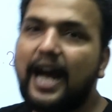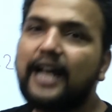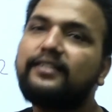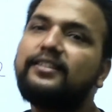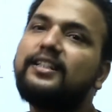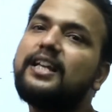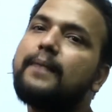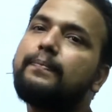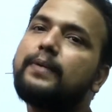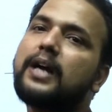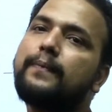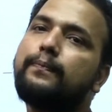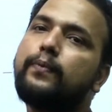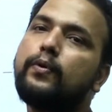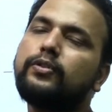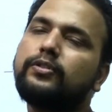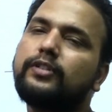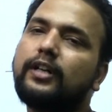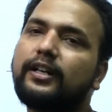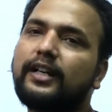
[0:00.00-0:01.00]
आई आपका
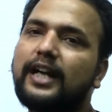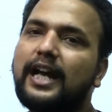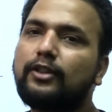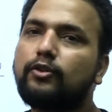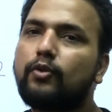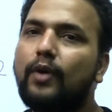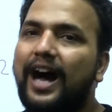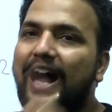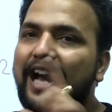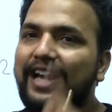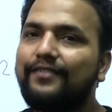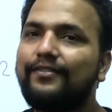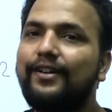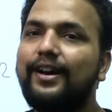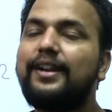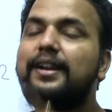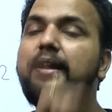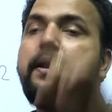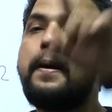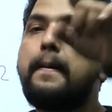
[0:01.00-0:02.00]
अपोज कर रहा है तो आई
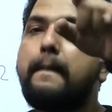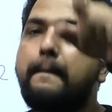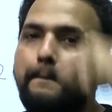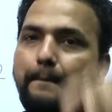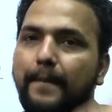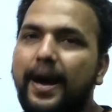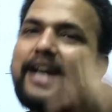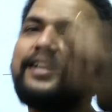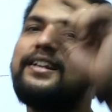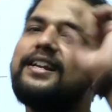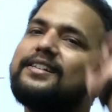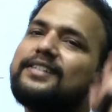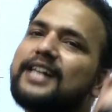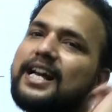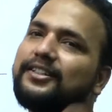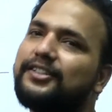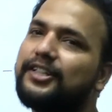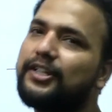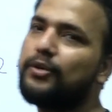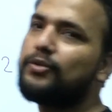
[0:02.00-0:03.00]
वन माइनस
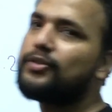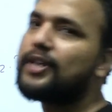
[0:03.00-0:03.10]
आई हो